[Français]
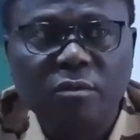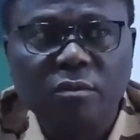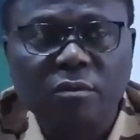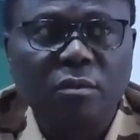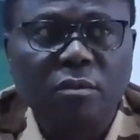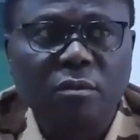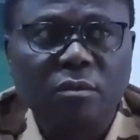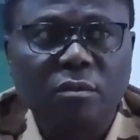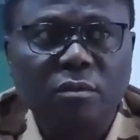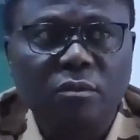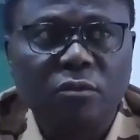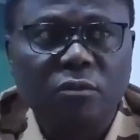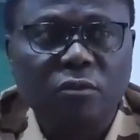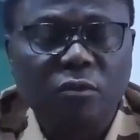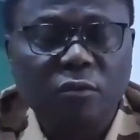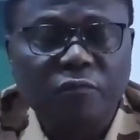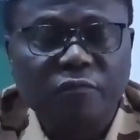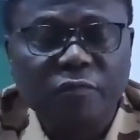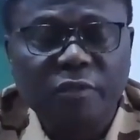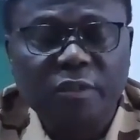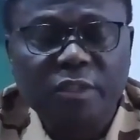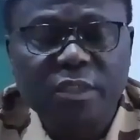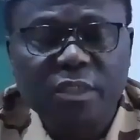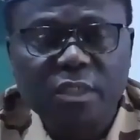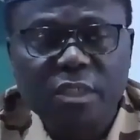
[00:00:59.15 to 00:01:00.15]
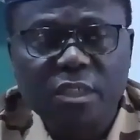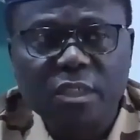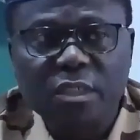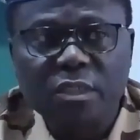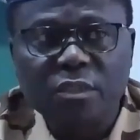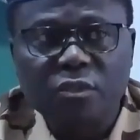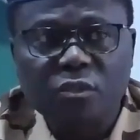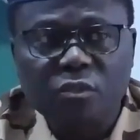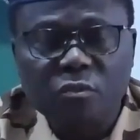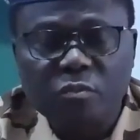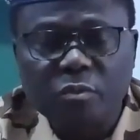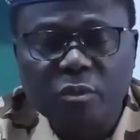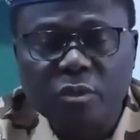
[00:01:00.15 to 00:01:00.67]
aux officiers
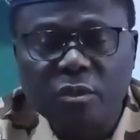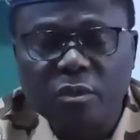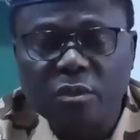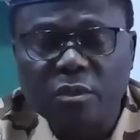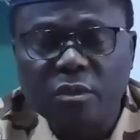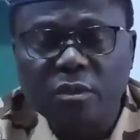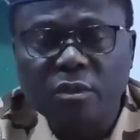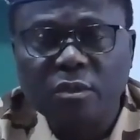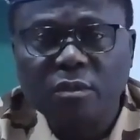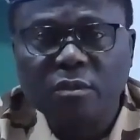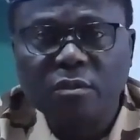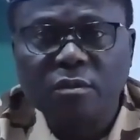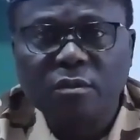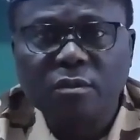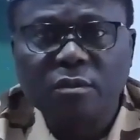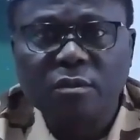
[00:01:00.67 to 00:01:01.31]
supérieurs